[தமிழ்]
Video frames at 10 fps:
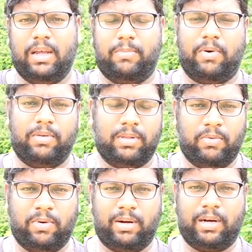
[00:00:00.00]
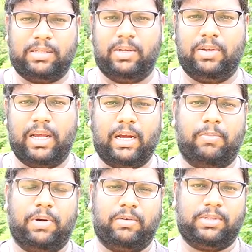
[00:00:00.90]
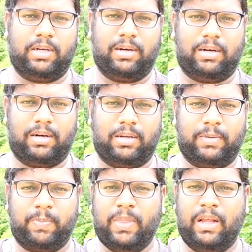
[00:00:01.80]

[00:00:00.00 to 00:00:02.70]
இப்போ வந்து உங்களுக்கு கிளச்சிலையும் ஏகப்பட்ட விஷயங்கள் இருக்குது